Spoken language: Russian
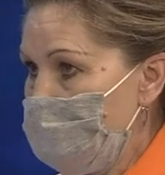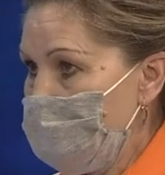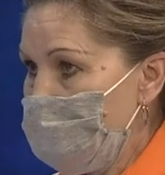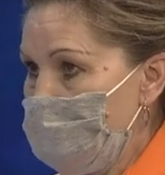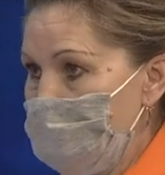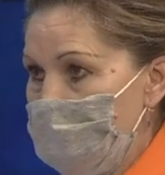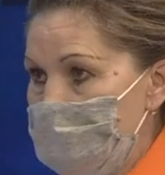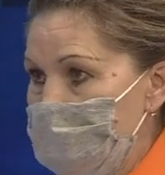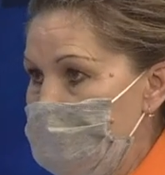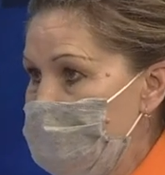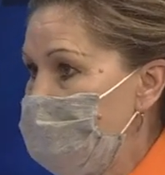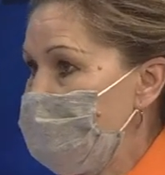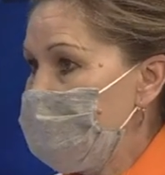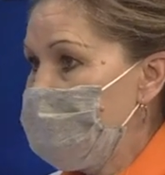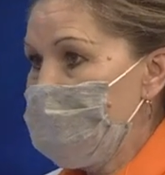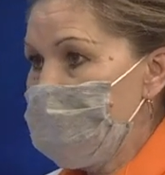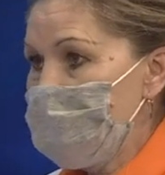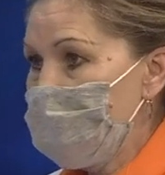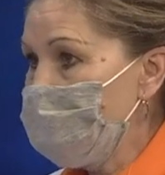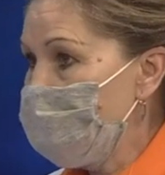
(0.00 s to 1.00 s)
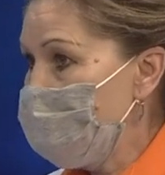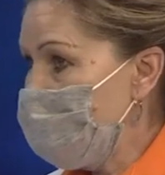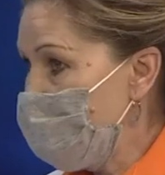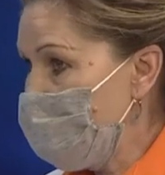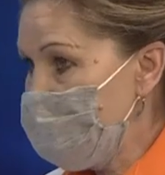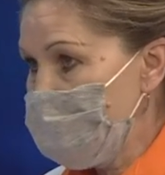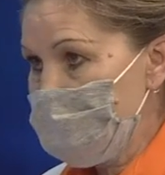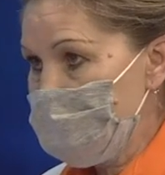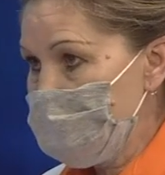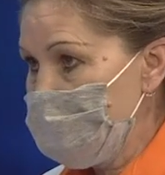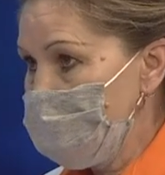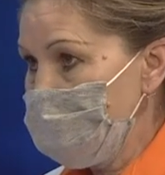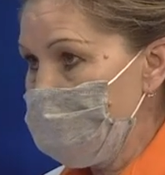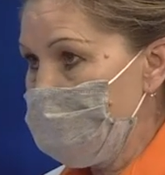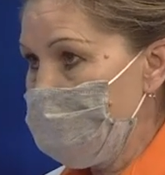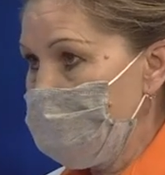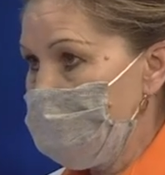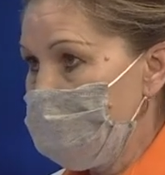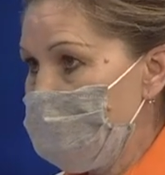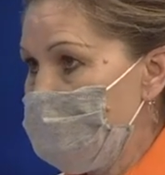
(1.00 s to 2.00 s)
А, тебе зачем учиться,
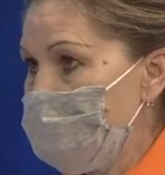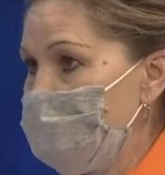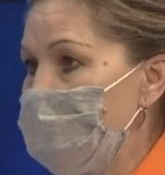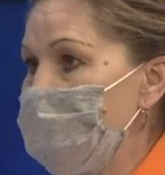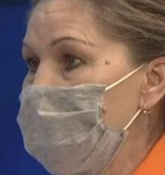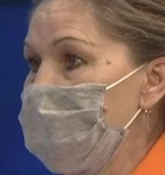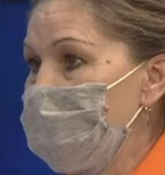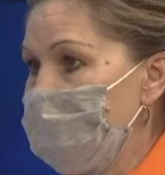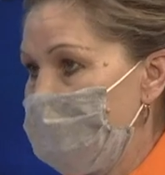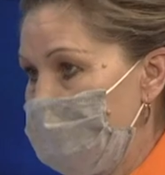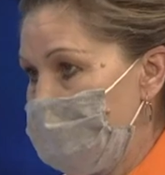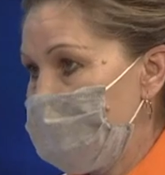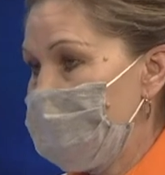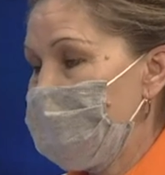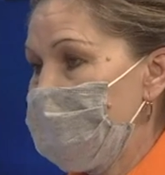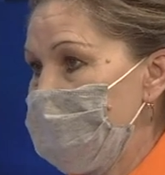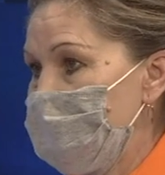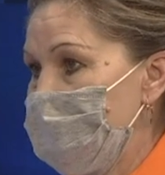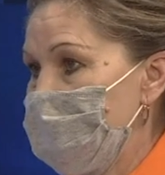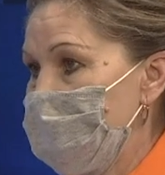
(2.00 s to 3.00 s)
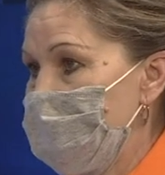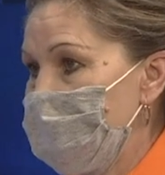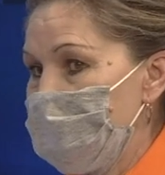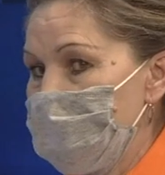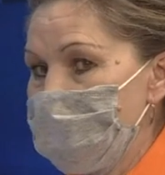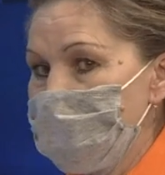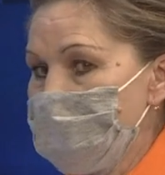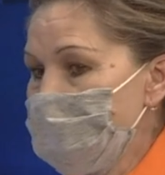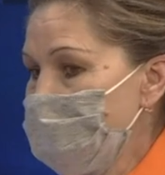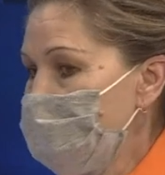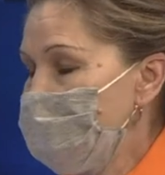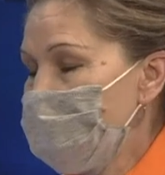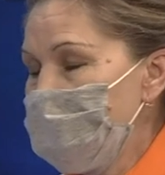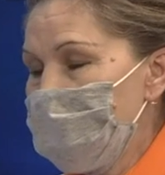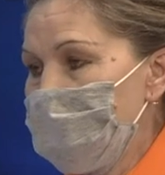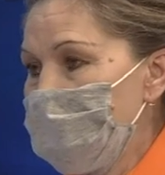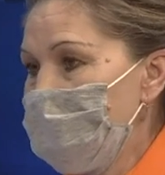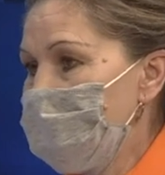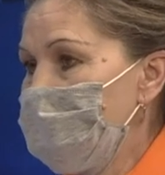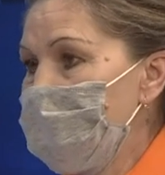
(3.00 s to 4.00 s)
сынок? Вот такие бывают родители.
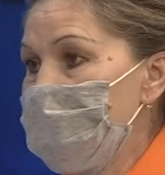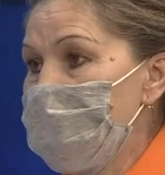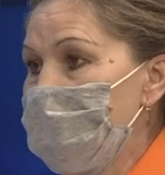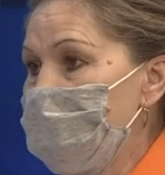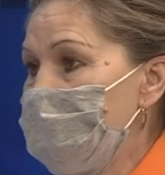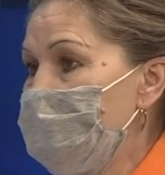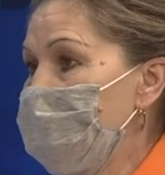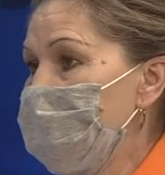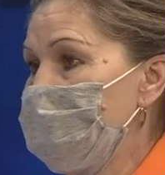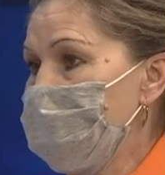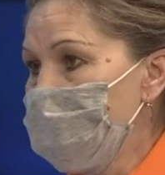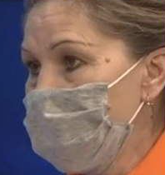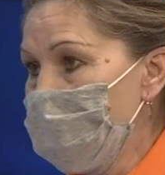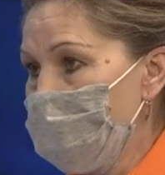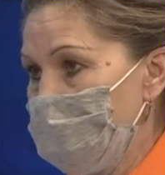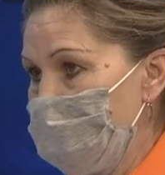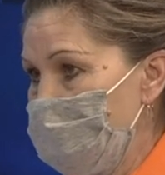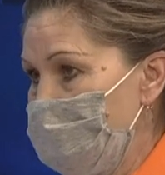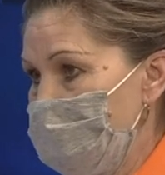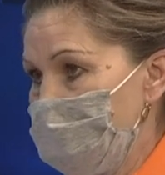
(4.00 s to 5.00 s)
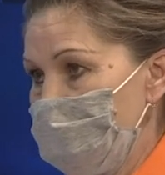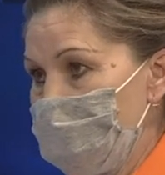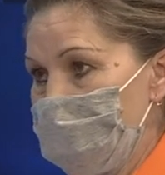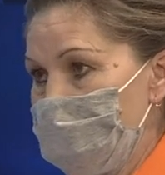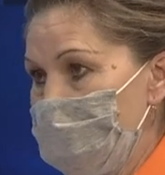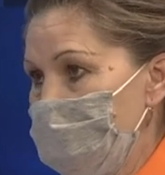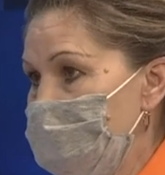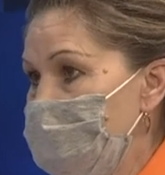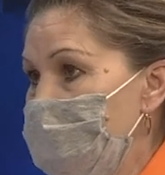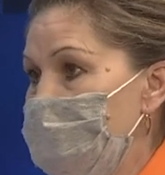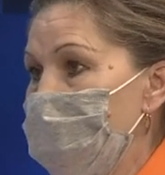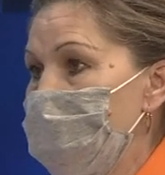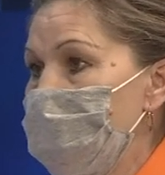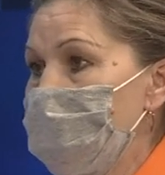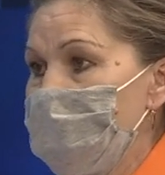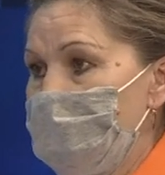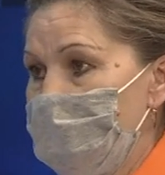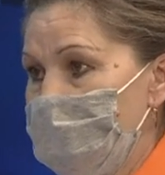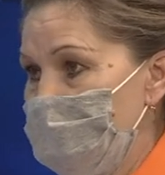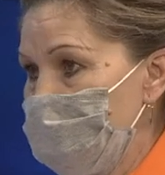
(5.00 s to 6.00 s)
Этого говорить не надо в доме, где
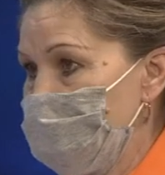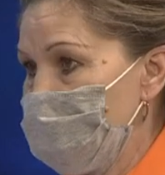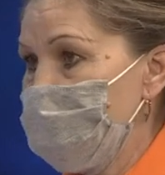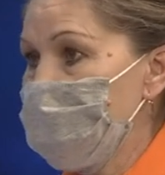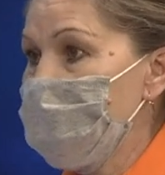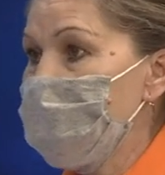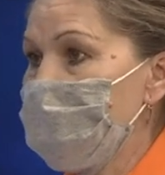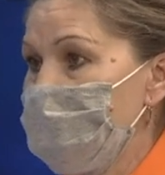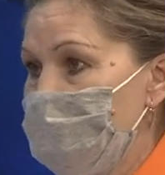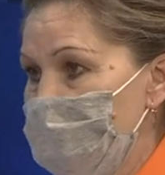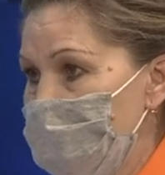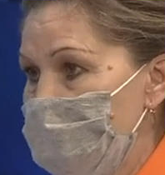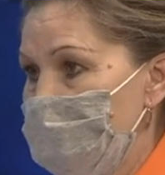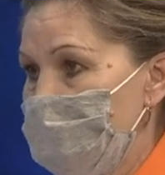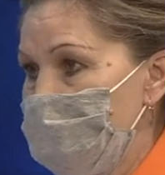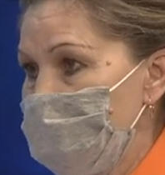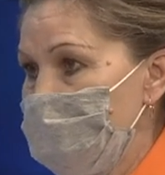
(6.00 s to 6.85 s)
ребенок это все слышит.